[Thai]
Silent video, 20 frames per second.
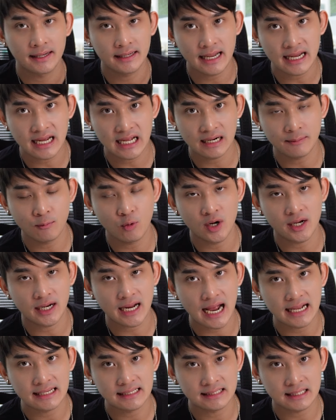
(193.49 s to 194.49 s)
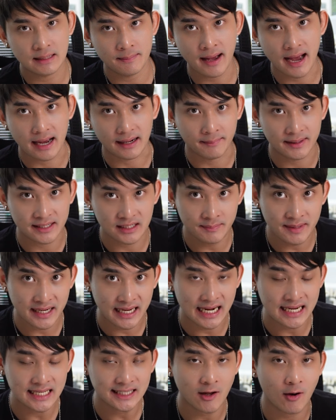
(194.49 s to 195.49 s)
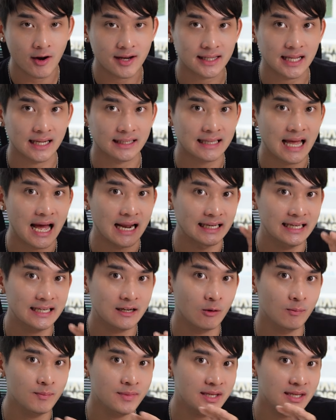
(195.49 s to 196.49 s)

ในกระบวนการสมัครมันจะมีขั้นตอนต่าง ๆ ที่เขา